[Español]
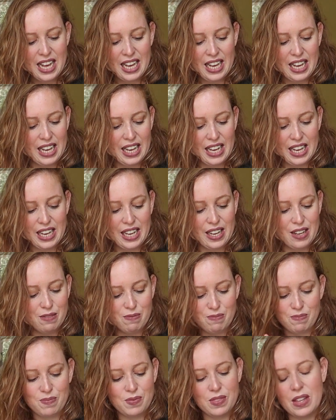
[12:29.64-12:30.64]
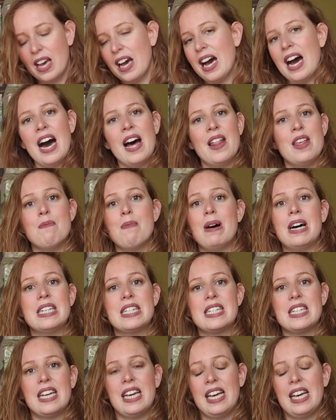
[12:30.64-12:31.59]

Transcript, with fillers: Eh, además,